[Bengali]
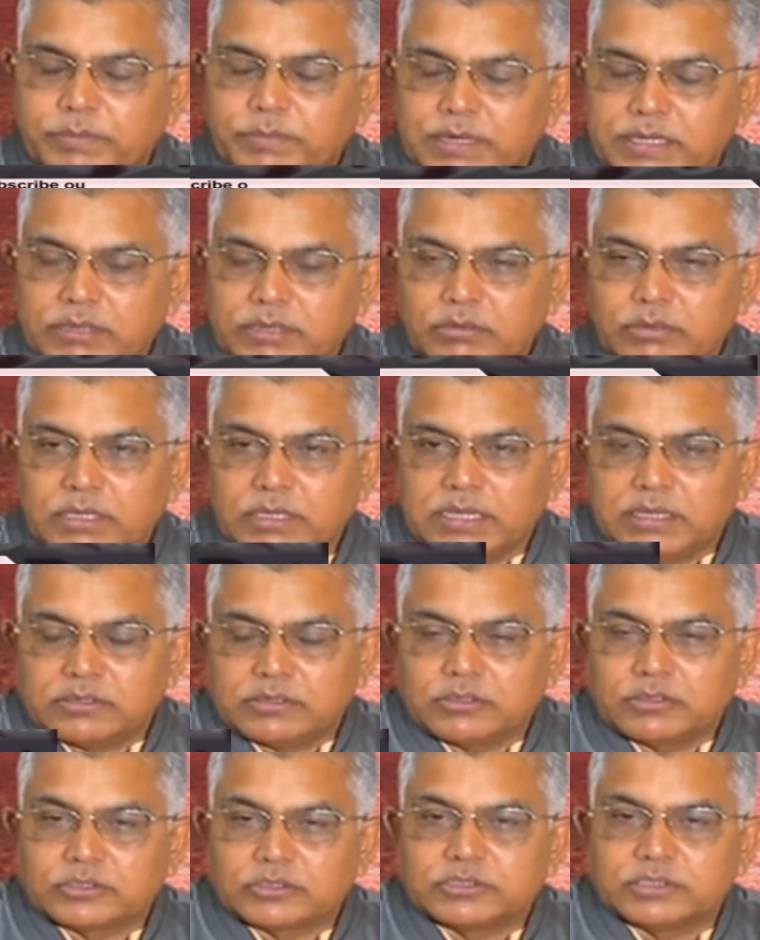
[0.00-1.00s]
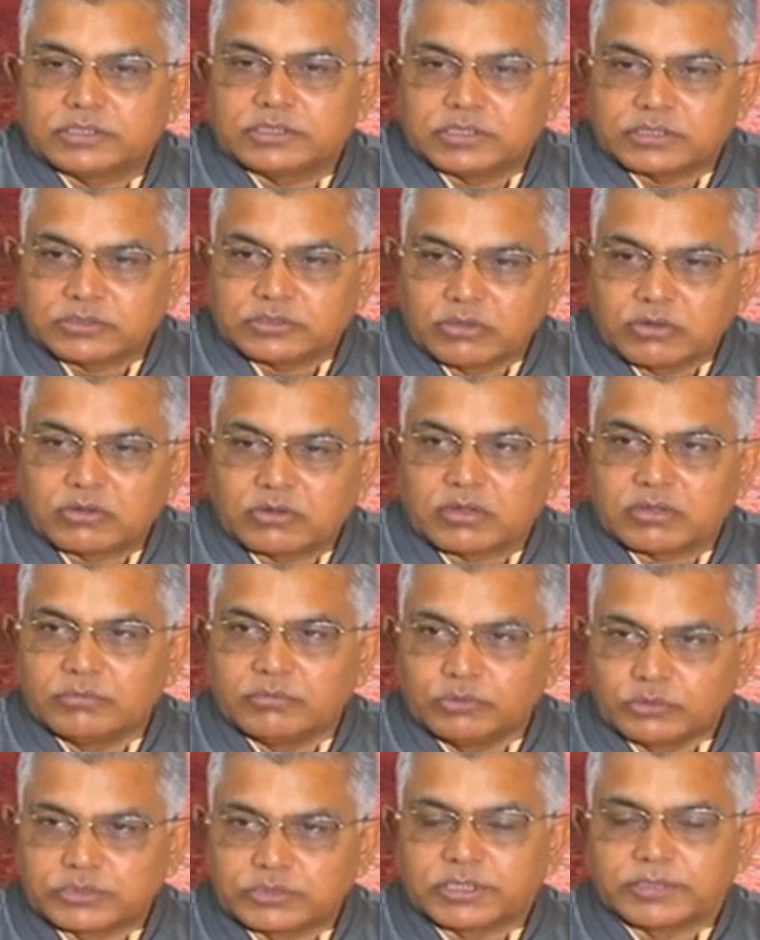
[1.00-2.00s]
পার্টিগুলি এখন অস্তিত্বের সংকটে
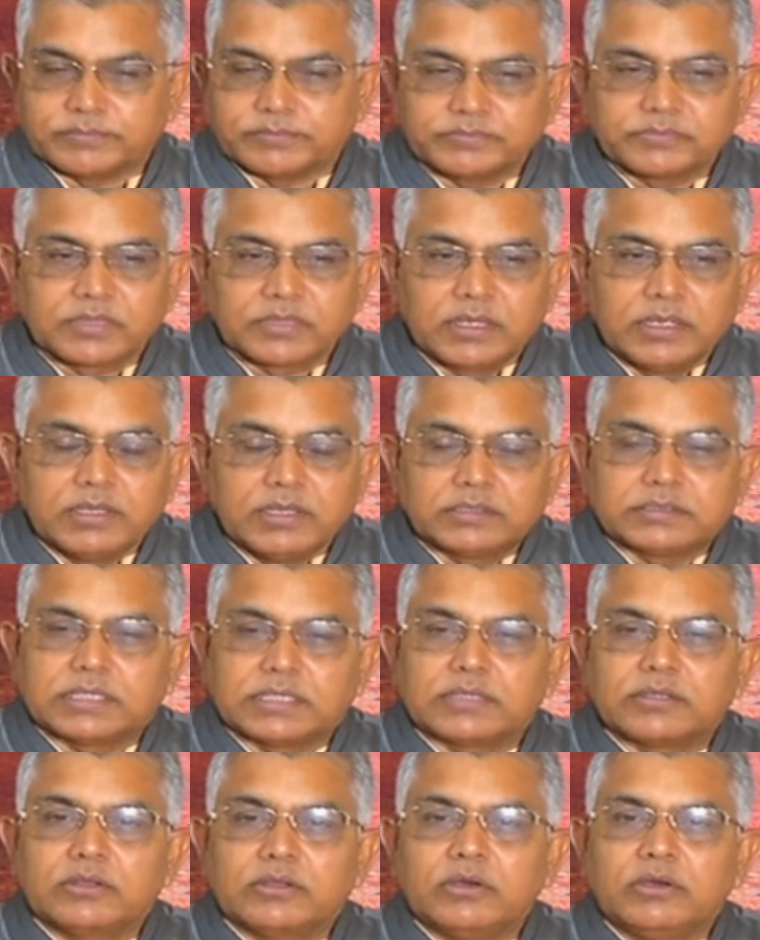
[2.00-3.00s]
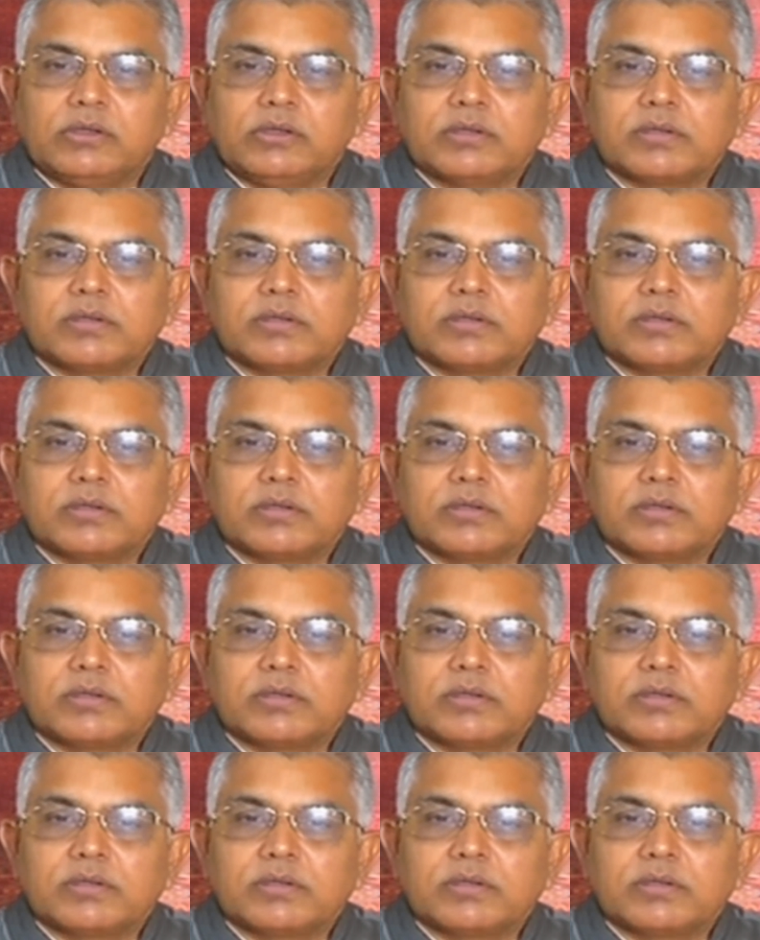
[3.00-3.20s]
ভুগছে সেই জন্য